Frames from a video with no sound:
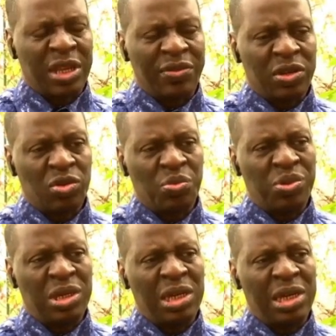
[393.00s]
savez que
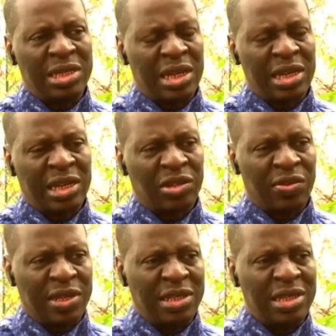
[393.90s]
depuis les années
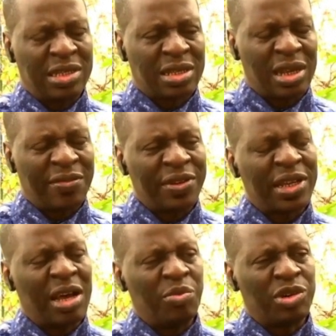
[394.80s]
90,
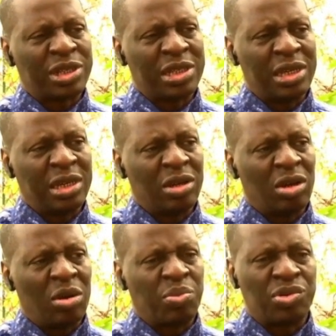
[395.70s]
l'Afrique a amorcé
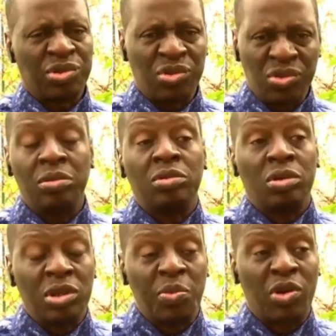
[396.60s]
un processus
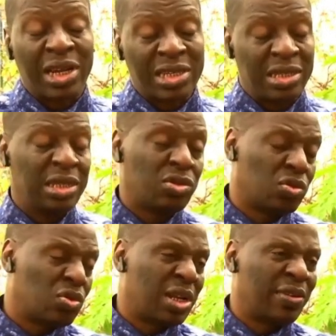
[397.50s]
de démocratie,
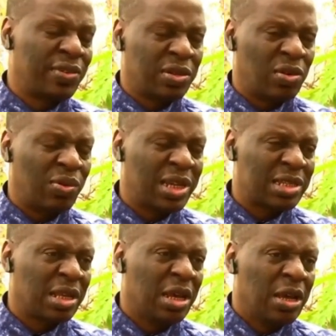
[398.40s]
surtout en Afrique de
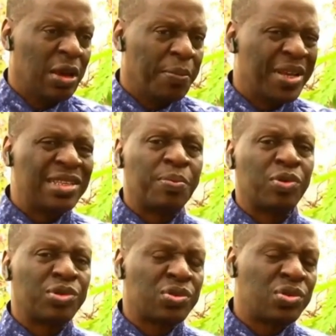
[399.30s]
l'Ouest. Mais ces
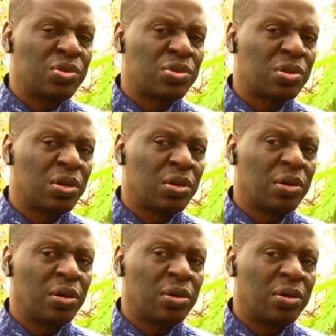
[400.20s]
processus
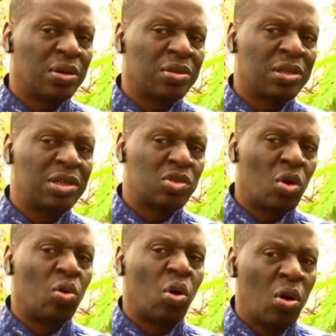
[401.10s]
euh, qui
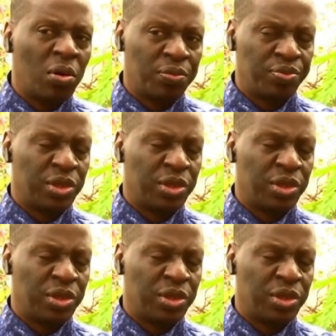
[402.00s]
sont longs